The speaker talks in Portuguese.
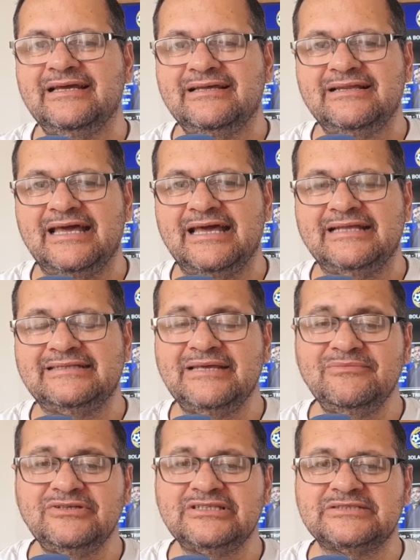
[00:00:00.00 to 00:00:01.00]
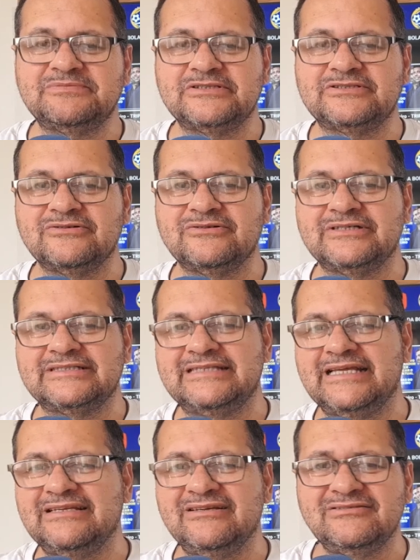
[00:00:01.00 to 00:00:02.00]
É, tem muitas pessoas,
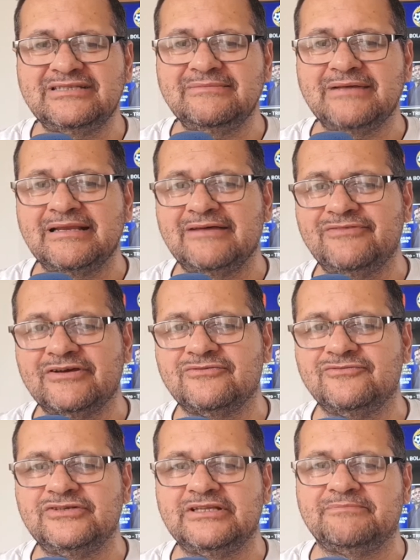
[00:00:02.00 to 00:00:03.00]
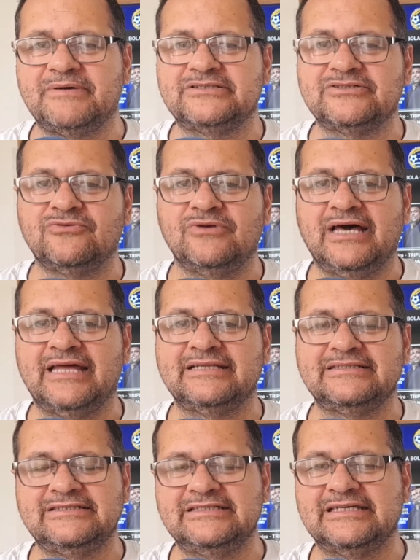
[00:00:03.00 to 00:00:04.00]
né? Não tem nada a ver com vida particular
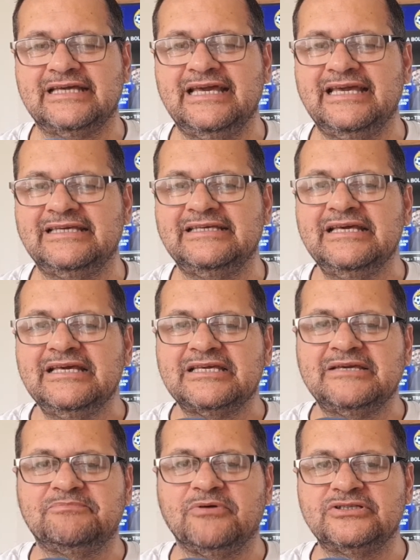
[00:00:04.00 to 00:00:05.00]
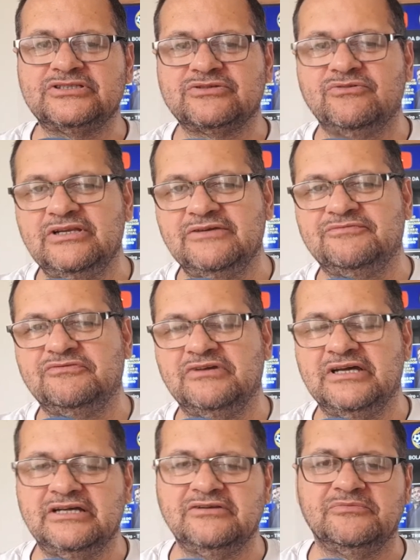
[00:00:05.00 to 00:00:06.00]
de ninguém, que pode escolher
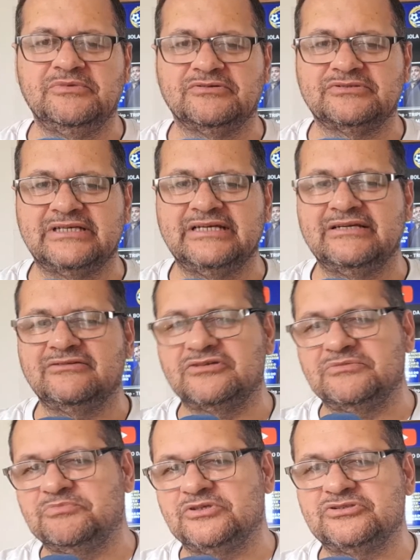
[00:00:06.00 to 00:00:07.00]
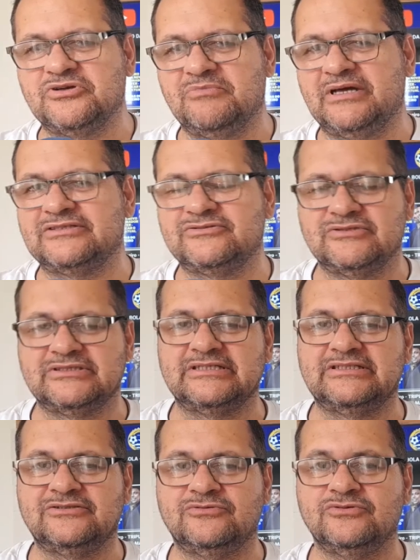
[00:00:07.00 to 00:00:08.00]
fulano ou beltrano, que pode tomar suas
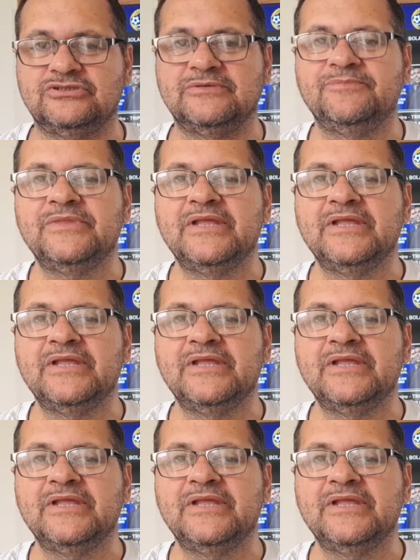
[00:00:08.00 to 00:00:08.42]
atitudes.